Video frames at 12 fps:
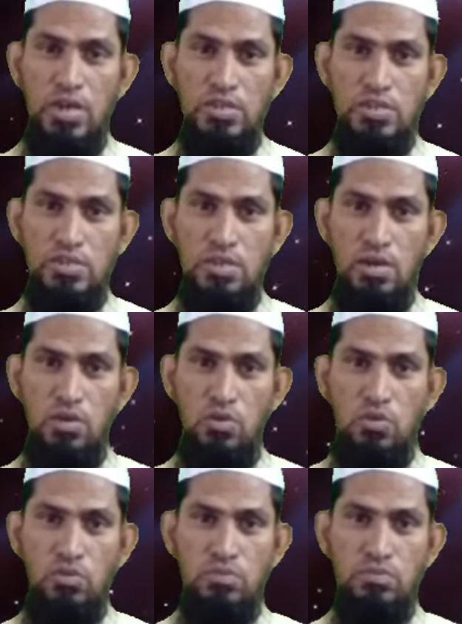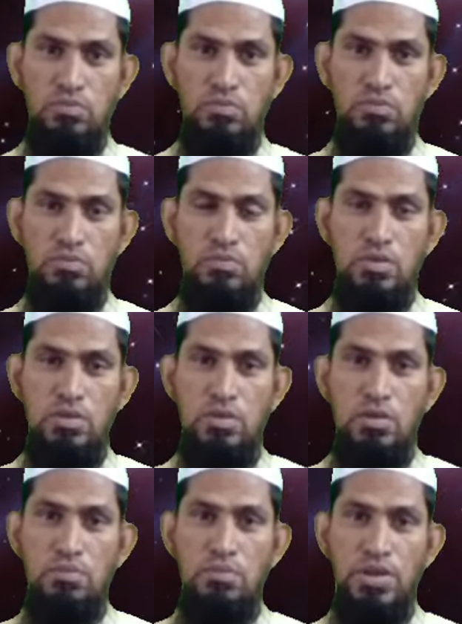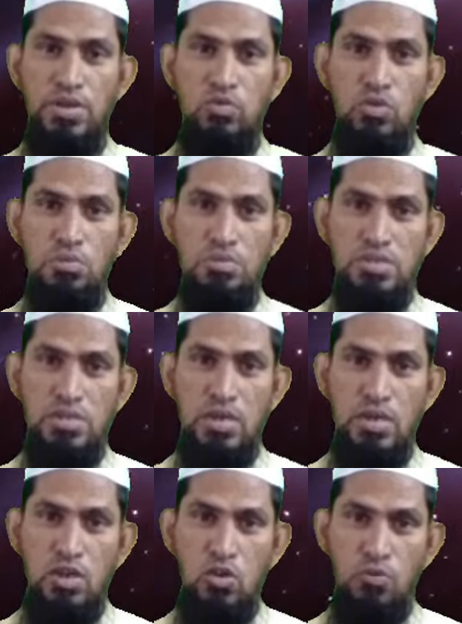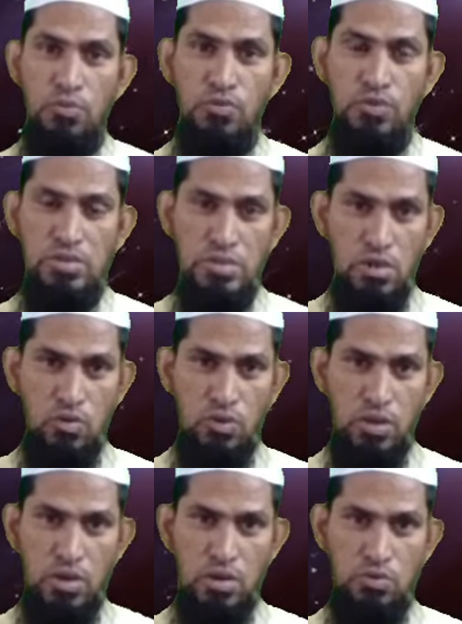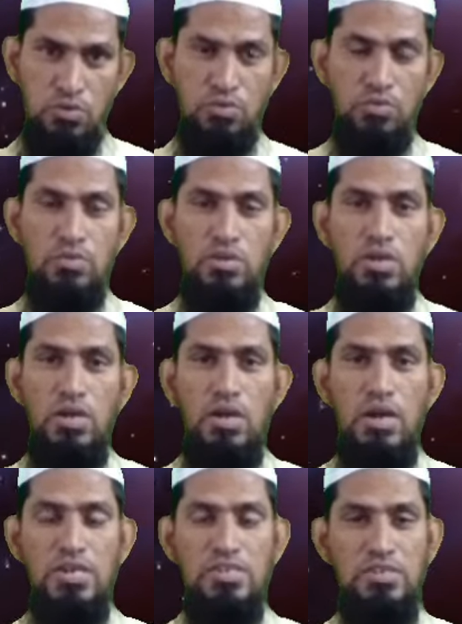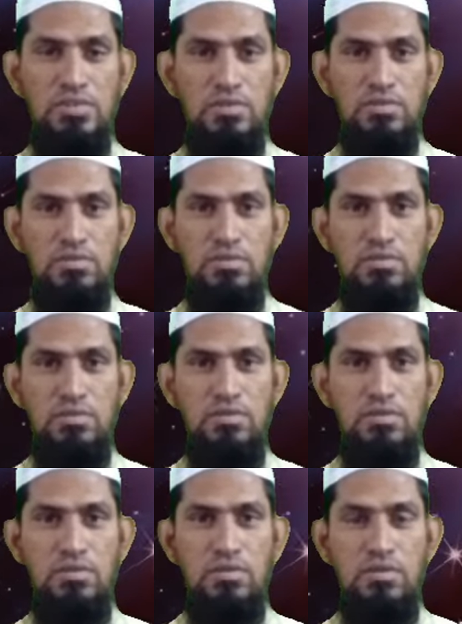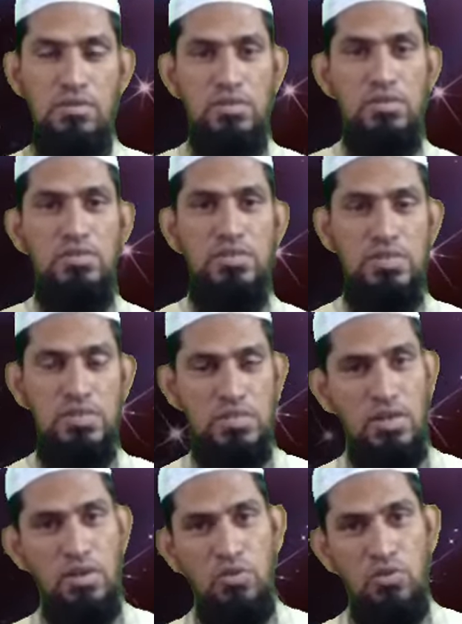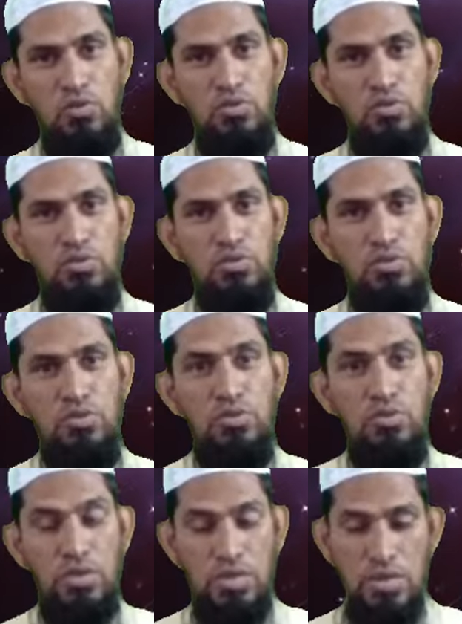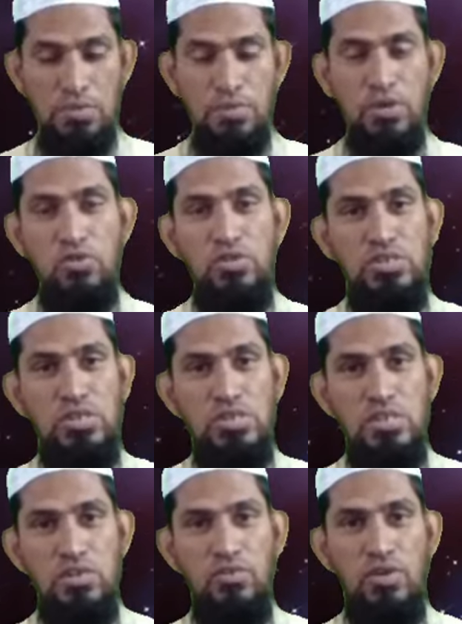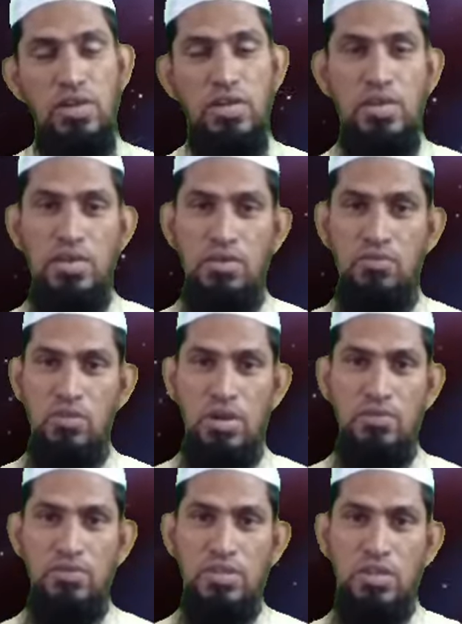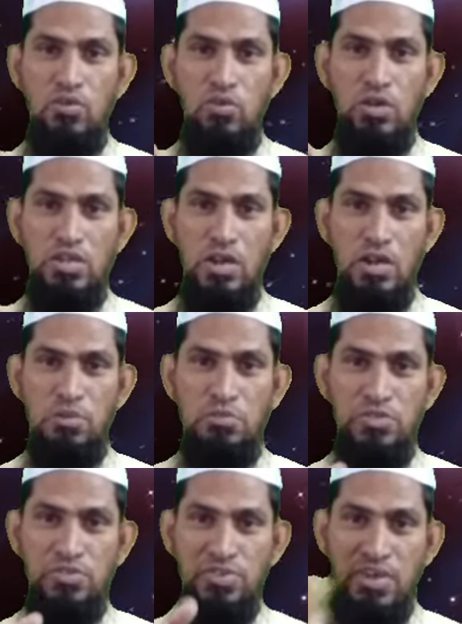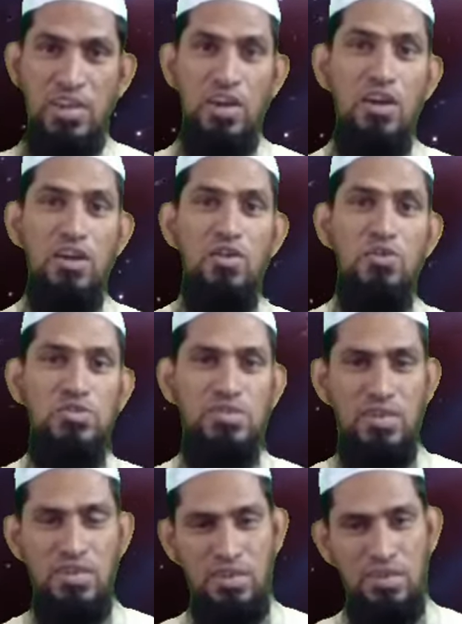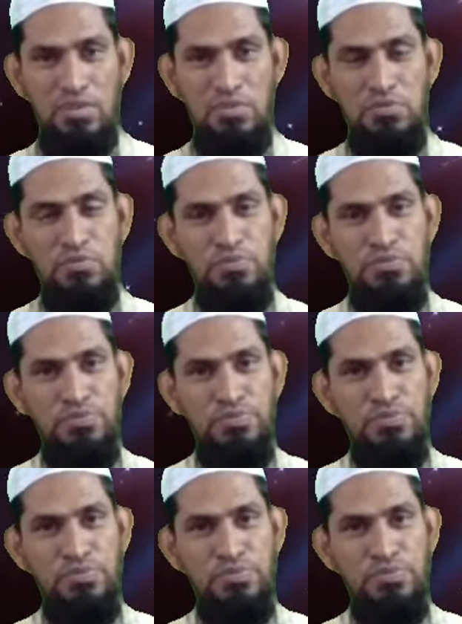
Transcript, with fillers: జకాత్ ఇస్తారో మరియు రంజాన్ నెలలో ఉపవాసాలు ఉంటారో హజ్ చేస్తారో ఈ పనులు చేసిన వారికి వారి వద్ద ఉన్న తాళం చెవికి ఘాట్లు వస్తాయన్నారు